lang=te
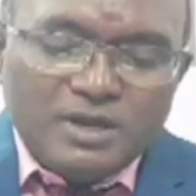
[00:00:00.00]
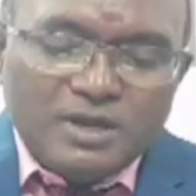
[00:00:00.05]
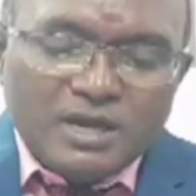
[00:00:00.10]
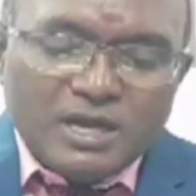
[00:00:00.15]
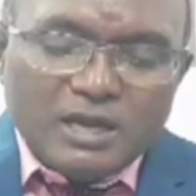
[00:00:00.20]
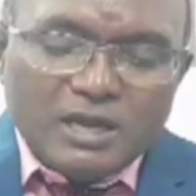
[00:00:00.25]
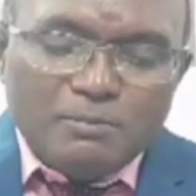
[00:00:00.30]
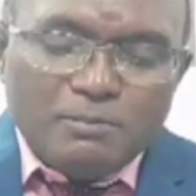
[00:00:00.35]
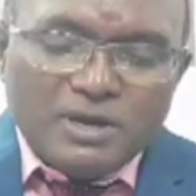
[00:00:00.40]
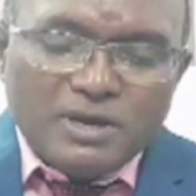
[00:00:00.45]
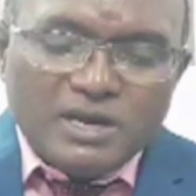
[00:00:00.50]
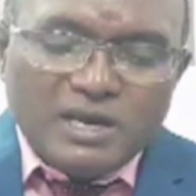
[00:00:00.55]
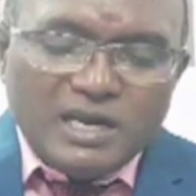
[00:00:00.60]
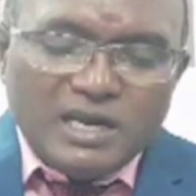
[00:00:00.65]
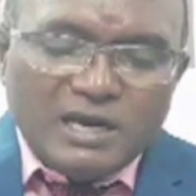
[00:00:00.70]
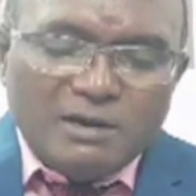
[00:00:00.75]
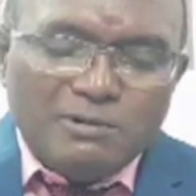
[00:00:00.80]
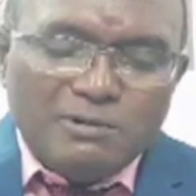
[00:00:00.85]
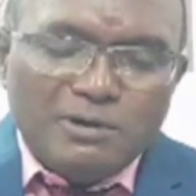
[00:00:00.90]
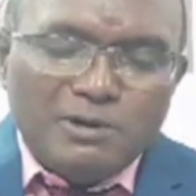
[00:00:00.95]
కమ్మ
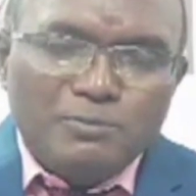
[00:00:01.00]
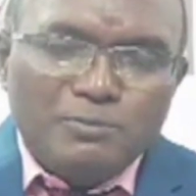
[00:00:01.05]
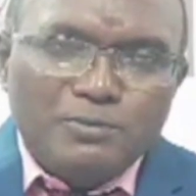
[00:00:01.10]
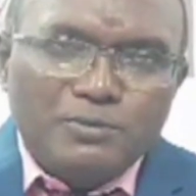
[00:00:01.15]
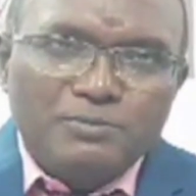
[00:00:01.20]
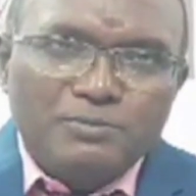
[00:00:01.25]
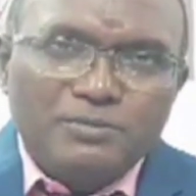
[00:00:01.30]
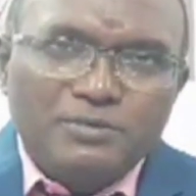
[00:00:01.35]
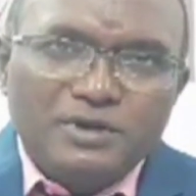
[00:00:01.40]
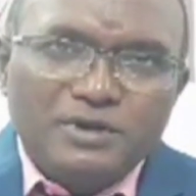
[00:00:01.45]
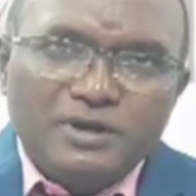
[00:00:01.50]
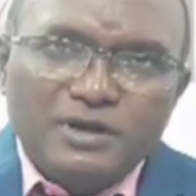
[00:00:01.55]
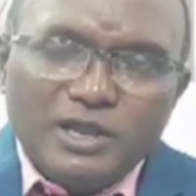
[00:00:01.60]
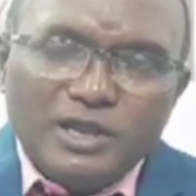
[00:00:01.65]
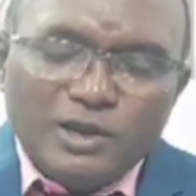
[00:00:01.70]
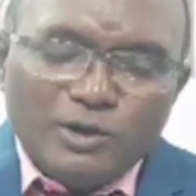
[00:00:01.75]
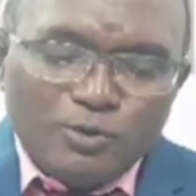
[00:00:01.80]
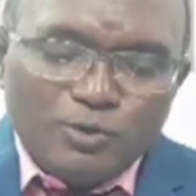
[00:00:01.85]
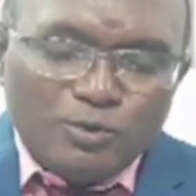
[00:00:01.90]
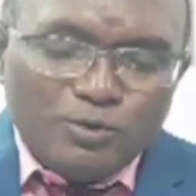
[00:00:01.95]
కళ్యాణపం
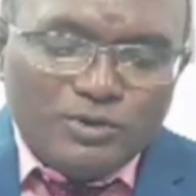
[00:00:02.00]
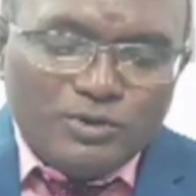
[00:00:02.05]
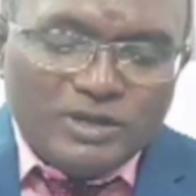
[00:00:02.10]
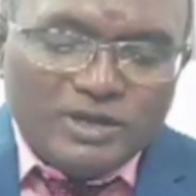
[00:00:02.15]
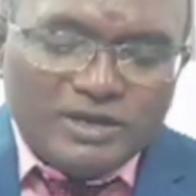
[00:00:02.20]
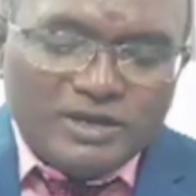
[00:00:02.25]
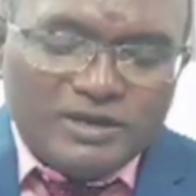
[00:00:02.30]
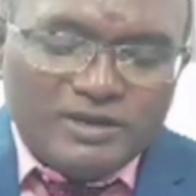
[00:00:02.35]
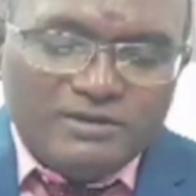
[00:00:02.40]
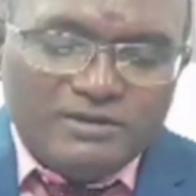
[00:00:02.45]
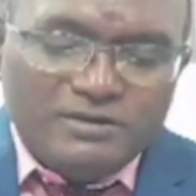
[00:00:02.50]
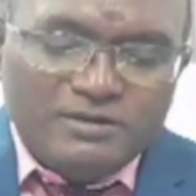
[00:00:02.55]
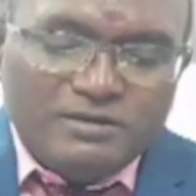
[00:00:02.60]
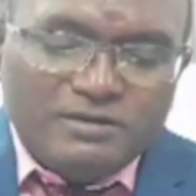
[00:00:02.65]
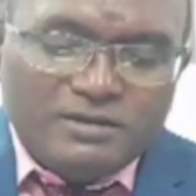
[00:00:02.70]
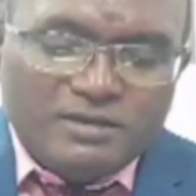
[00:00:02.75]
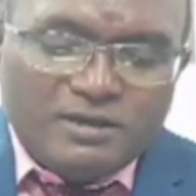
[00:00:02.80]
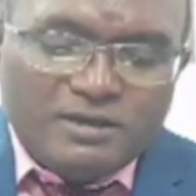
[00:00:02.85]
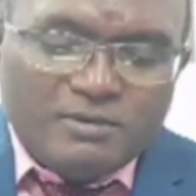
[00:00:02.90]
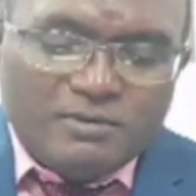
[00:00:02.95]
నెహ్రూ నగరం
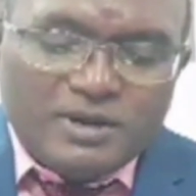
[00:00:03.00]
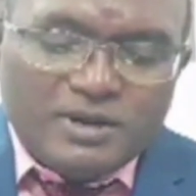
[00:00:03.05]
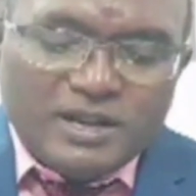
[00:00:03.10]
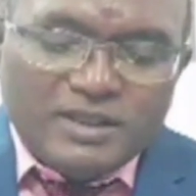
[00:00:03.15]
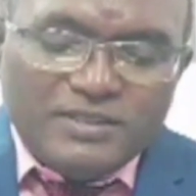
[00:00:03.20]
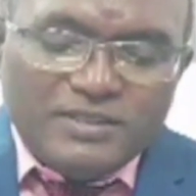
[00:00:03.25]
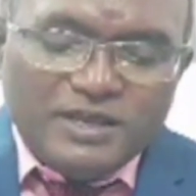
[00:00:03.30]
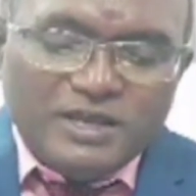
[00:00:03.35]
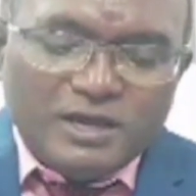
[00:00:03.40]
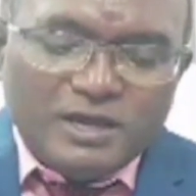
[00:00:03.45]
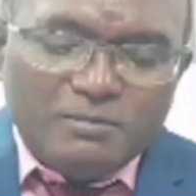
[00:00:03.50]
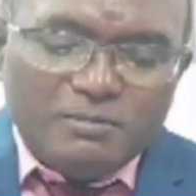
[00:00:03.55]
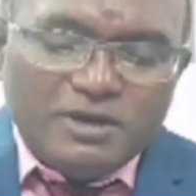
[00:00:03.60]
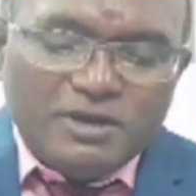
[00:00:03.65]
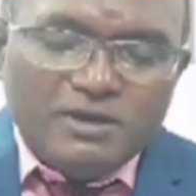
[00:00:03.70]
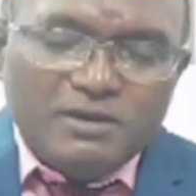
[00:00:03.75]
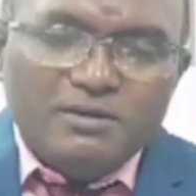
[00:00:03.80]
నందిగామ